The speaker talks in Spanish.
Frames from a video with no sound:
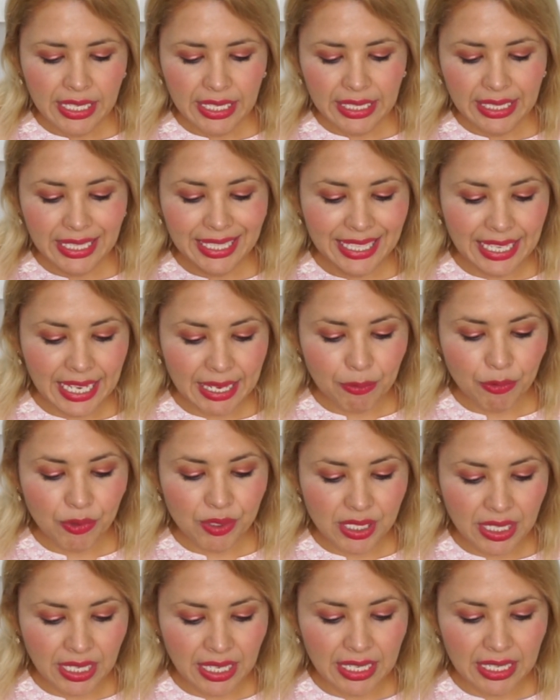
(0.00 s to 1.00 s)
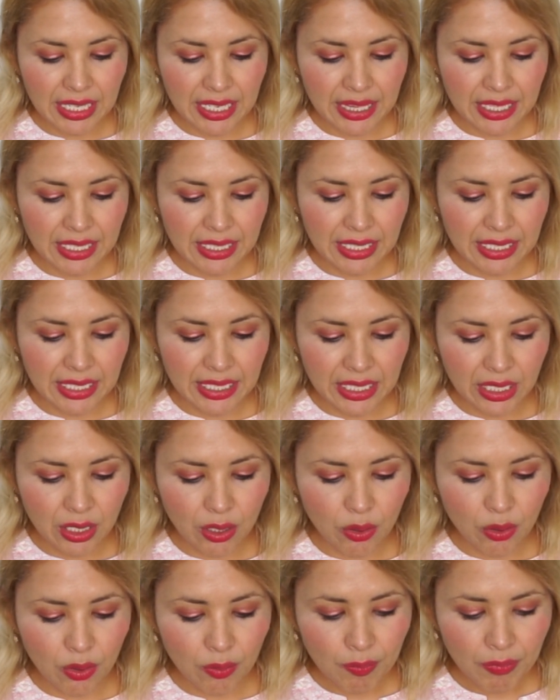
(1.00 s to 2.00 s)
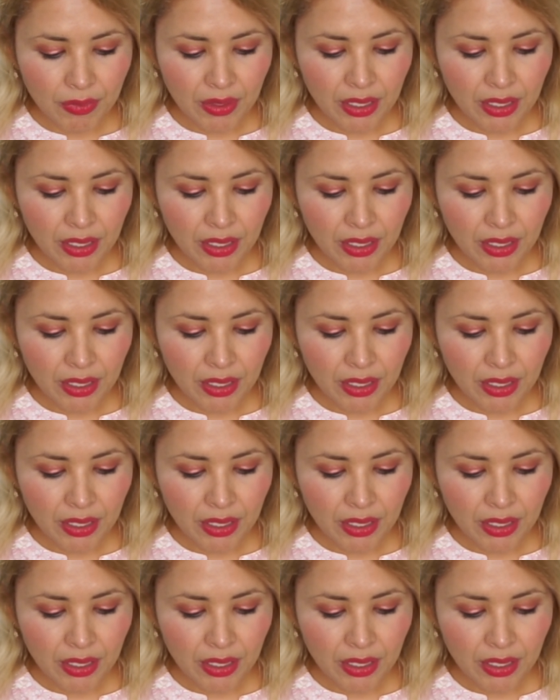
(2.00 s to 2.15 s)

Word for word: y tenía muchas ganas de tenerlo.